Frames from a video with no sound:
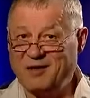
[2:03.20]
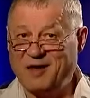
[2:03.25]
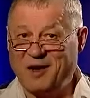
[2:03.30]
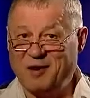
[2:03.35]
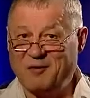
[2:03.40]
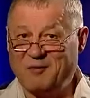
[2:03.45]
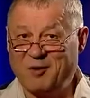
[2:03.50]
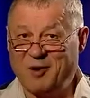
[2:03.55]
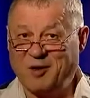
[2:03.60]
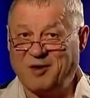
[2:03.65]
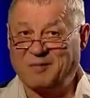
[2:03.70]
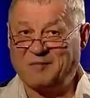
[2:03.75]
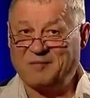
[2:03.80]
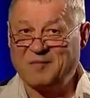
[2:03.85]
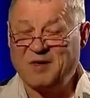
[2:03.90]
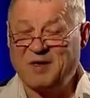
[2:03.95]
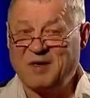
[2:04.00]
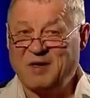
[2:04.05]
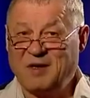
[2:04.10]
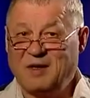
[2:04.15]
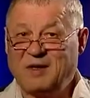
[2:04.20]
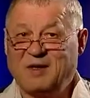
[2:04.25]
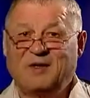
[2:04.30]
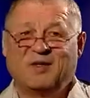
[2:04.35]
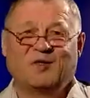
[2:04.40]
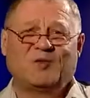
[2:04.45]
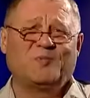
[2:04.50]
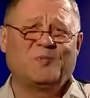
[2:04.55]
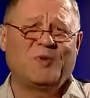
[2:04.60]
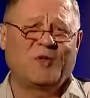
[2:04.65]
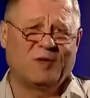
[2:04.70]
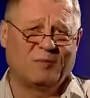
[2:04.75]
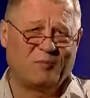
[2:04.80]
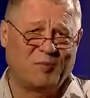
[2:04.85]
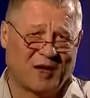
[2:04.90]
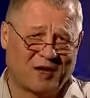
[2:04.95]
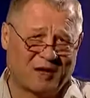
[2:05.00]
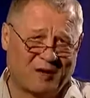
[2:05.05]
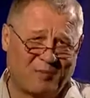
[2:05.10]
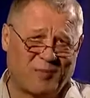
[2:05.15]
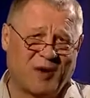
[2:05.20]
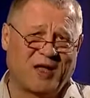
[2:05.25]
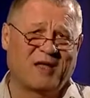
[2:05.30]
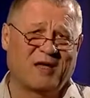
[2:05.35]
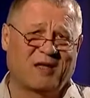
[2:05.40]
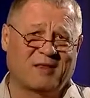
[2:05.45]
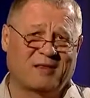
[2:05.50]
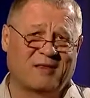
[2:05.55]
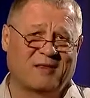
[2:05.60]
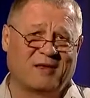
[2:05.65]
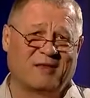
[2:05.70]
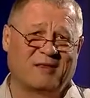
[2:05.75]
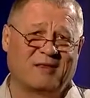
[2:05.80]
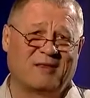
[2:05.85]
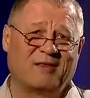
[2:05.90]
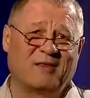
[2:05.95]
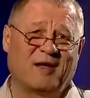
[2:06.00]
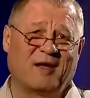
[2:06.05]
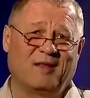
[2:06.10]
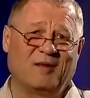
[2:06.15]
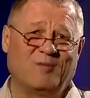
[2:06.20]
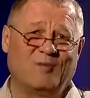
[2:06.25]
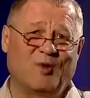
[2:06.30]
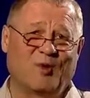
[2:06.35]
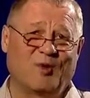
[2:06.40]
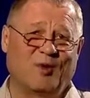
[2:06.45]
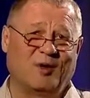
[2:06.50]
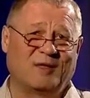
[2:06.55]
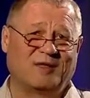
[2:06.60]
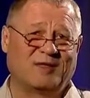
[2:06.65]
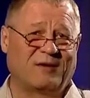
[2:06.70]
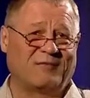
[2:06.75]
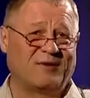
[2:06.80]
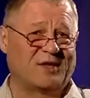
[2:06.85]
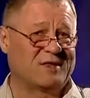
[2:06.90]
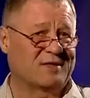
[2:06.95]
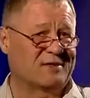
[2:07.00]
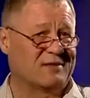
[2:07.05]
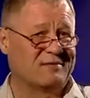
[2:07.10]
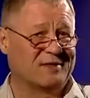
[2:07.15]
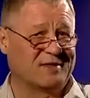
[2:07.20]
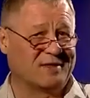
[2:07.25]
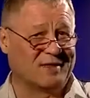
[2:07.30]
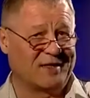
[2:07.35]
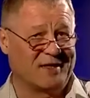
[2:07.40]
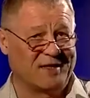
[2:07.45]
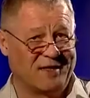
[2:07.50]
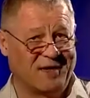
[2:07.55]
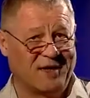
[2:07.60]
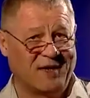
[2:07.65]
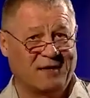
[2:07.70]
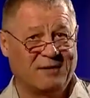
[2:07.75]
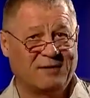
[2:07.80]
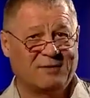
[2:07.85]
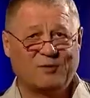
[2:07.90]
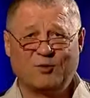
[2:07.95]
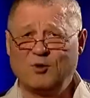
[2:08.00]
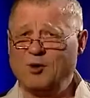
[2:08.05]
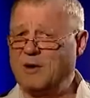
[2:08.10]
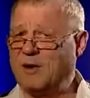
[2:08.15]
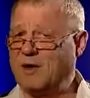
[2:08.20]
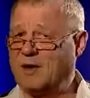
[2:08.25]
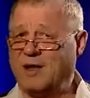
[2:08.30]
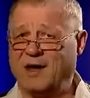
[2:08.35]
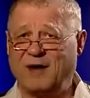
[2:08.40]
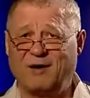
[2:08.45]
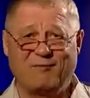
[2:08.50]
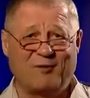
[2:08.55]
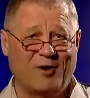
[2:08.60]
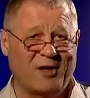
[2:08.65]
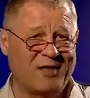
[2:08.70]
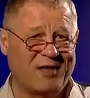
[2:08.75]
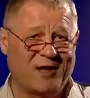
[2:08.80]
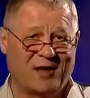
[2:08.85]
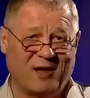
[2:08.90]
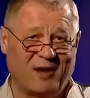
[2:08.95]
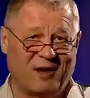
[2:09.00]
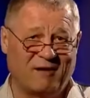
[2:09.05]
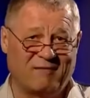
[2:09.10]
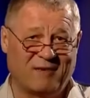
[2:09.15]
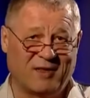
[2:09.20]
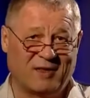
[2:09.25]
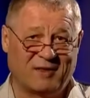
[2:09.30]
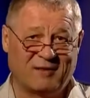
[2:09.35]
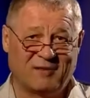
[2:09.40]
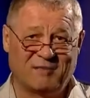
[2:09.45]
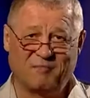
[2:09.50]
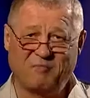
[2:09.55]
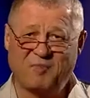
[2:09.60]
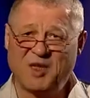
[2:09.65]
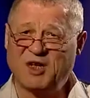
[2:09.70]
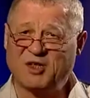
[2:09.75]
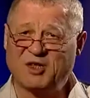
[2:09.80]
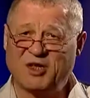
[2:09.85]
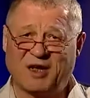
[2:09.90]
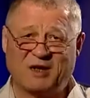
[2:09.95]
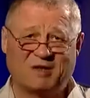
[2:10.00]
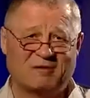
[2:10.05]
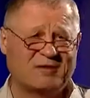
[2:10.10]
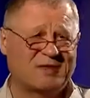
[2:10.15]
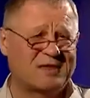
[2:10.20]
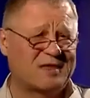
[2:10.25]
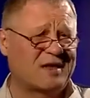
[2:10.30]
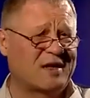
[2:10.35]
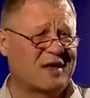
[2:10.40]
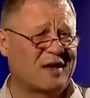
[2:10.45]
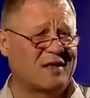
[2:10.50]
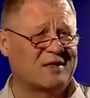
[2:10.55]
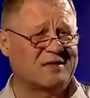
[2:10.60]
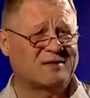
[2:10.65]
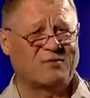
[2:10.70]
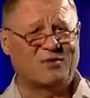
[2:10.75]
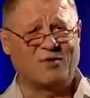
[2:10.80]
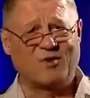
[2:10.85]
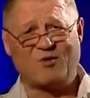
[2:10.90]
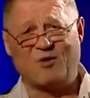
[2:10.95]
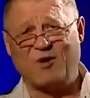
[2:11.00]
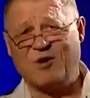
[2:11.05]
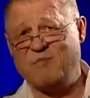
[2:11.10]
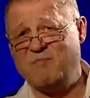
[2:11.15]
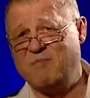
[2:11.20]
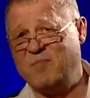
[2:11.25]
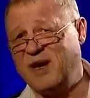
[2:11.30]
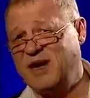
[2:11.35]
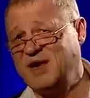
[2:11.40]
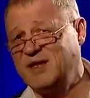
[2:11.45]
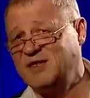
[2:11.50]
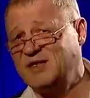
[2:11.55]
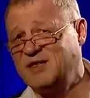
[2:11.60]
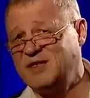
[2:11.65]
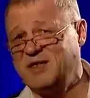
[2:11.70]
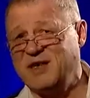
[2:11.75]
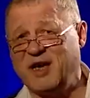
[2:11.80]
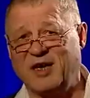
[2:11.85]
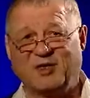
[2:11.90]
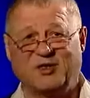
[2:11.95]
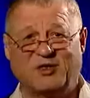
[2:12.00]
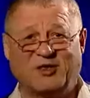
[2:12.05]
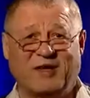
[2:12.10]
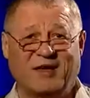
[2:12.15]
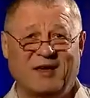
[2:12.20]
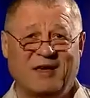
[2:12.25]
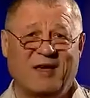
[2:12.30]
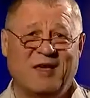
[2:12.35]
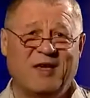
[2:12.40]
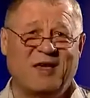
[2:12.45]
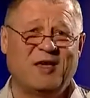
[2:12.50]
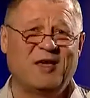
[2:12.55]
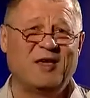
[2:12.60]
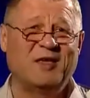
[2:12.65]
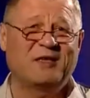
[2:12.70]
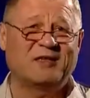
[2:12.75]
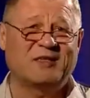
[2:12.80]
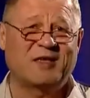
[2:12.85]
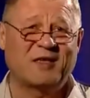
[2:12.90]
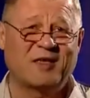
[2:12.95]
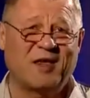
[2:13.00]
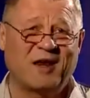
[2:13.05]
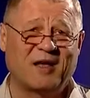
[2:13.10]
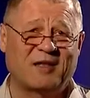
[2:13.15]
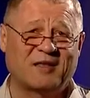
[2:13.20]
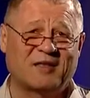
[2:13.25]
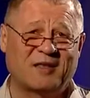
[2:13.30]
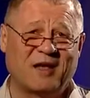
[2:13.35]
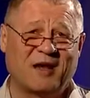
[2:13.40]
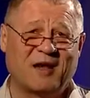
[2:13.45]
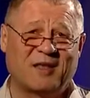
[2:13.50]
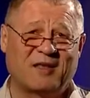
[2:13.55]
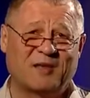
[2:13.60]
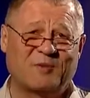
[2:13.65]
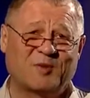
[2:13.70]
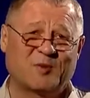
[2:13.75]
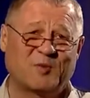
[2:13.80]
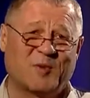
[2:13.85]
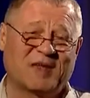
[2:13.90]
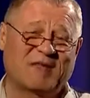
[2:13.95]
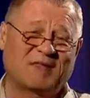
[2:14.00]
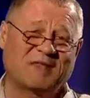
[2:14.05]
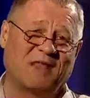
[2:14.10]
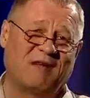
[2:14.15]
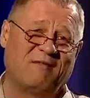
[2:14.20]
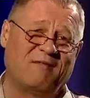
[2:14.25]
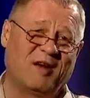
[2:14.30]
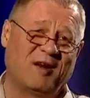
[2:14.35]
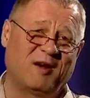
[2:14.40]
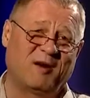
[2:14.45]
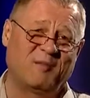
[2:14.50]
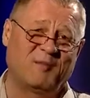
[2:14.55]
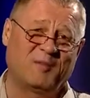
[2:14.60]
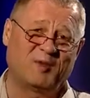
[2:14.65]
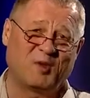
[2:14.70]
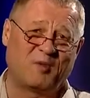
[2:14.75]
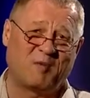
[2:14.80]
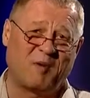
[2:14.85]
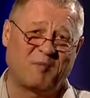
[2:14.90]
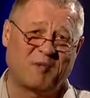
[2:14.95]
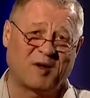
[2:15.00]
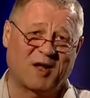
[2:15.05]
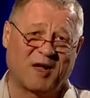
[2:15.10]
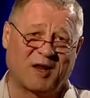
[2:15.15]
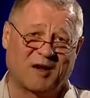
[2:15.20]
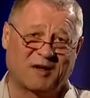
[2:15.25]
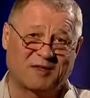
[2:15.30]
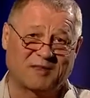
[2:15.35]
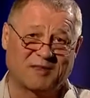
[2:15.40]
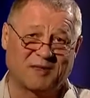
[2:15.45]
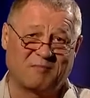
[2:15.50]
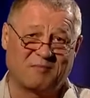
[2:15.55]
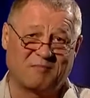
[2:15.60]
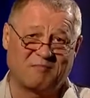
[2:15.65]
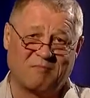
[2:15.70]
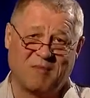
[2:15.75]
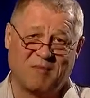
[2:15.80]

Горевой. Спилберг, понятно, дал ему роль советского злодея, но Горевой не горевал. Миша сыграл свою роль блестяще и не затерялся рядом с прославленным Томом Хэнксом.